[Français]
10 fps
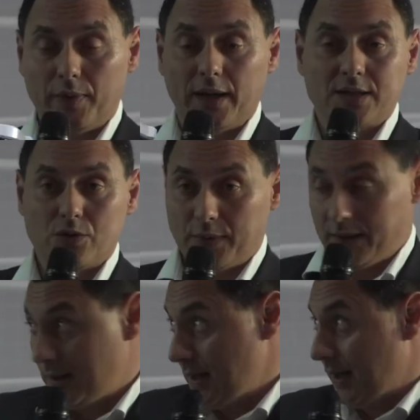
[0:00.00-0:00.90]
alors que tout
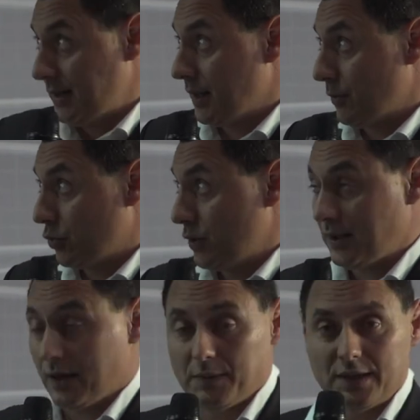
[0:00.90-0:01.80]
est
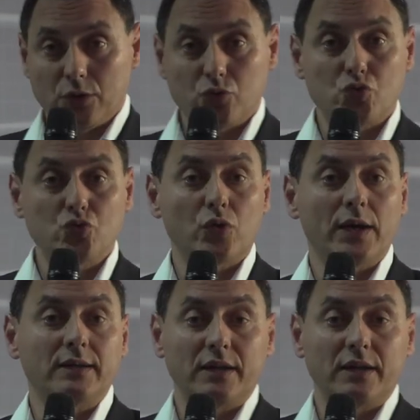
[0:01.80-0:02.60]
lié et lié par